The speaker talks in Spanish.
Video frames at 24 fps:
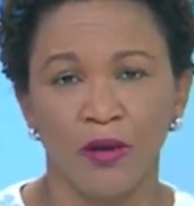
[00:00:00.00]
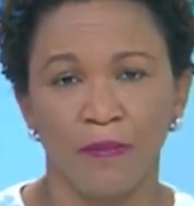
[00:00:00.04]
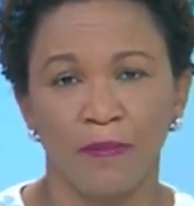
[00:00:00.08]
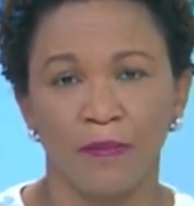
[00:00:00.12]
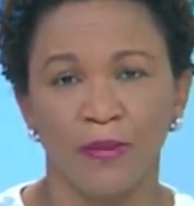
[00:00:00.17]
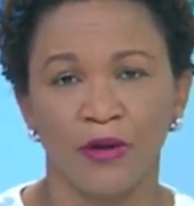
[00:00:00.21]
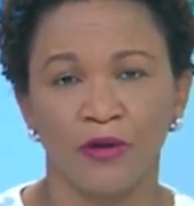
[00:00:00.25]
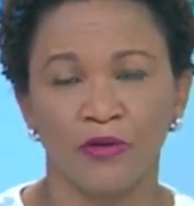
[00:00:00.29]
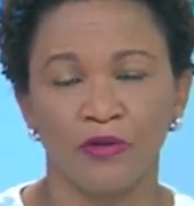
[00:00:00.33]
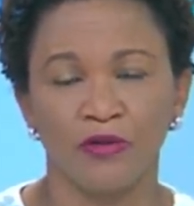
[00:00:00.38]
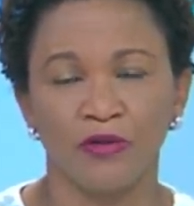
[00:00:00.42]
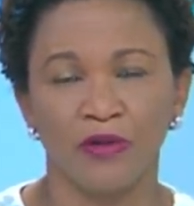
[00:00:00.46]

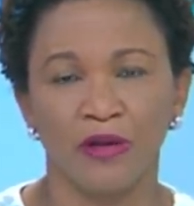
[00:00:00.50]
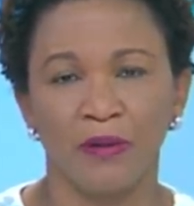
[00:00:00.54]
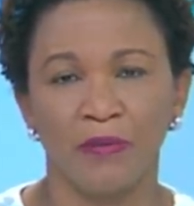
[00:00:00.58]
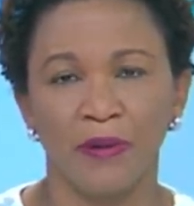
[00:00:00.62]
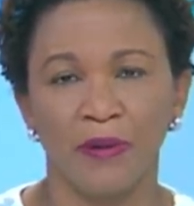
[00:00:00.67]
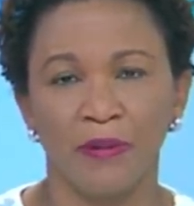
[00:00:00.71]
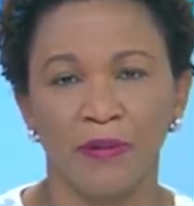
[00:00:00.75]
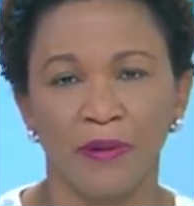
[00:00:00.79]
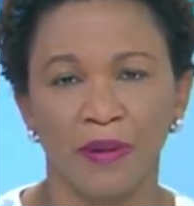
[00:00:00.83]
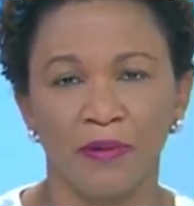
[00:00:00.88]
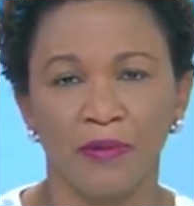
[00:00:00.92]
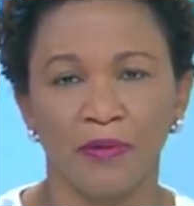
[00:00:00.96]
pero desde el
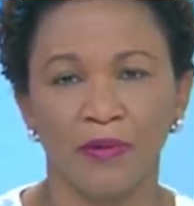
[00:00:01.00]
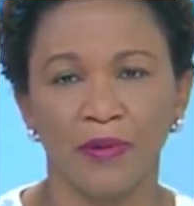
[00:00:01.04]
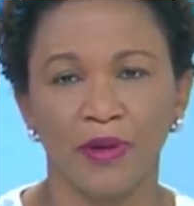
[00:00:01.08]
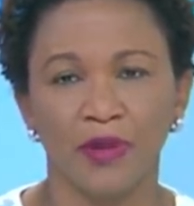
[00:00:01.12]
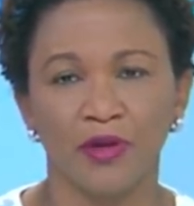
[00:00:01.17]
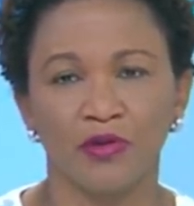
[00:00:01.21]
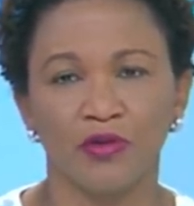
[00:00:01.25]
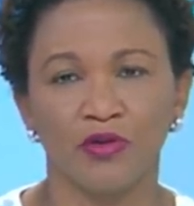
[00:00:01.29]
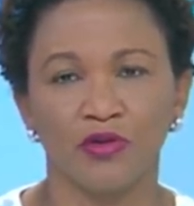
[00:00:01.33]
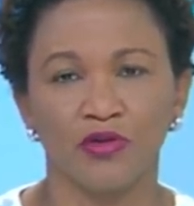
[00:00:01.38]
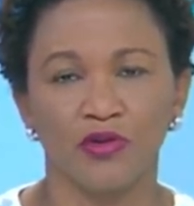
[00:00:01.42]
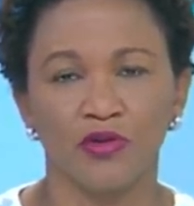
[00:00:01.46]
primer
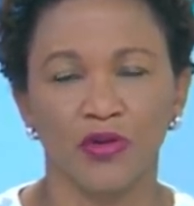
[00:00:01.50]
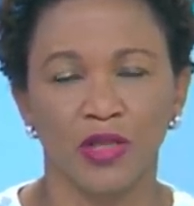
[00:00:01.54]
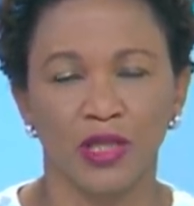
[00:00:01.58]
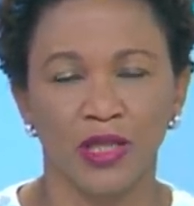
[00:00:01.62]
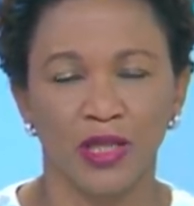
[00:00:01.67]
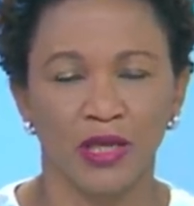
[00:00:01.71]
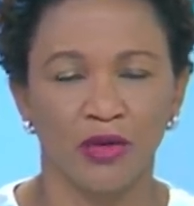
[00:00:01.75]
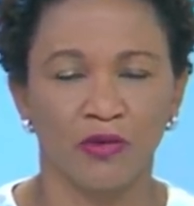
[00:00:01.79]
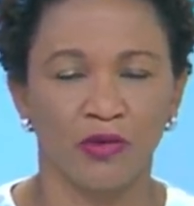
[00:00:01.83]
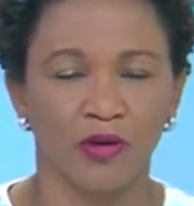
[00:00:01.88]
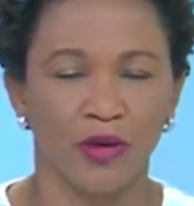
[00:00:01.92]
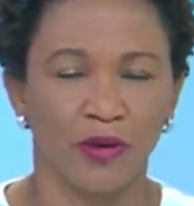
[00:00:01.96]
momento se
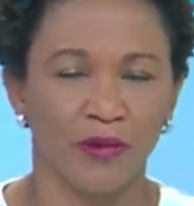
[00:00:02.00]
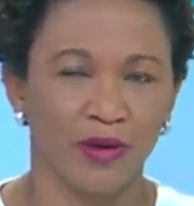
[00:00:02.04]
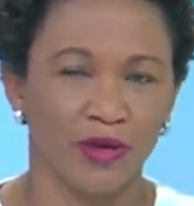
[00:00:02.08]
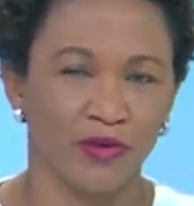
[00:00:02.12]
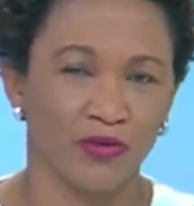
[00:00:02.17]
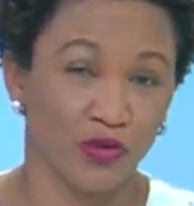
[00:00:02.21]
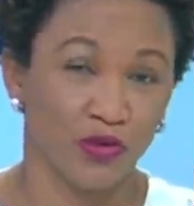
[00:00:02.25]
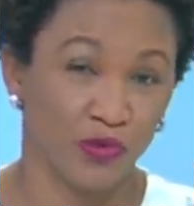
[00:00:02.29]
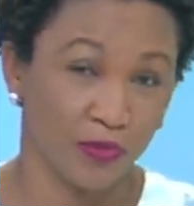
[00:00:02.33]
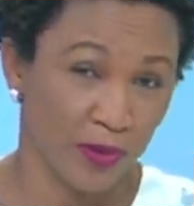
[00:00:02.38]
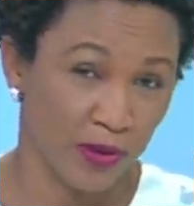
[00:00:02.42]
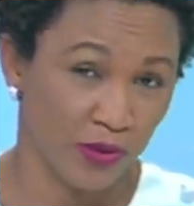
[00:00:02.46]
declaró que habían
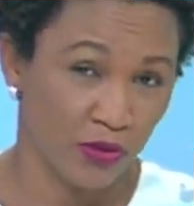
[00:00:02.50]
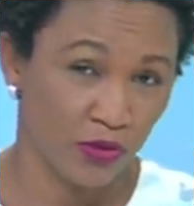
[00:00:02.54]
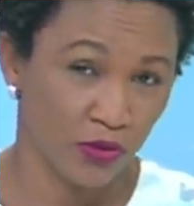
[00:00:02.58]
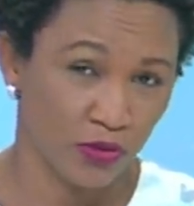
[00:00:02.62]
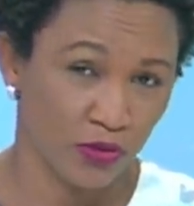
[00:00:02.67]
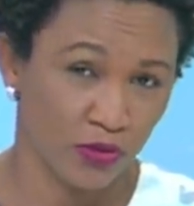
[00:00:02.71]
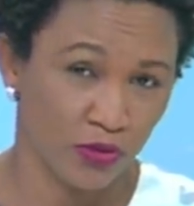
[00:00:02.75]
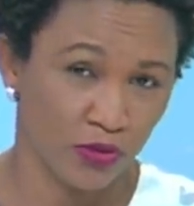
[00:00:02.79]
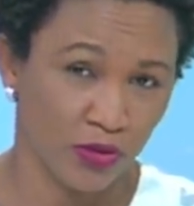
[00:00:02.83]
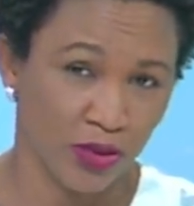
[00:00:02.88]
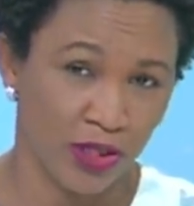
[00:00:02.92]
sospechosos.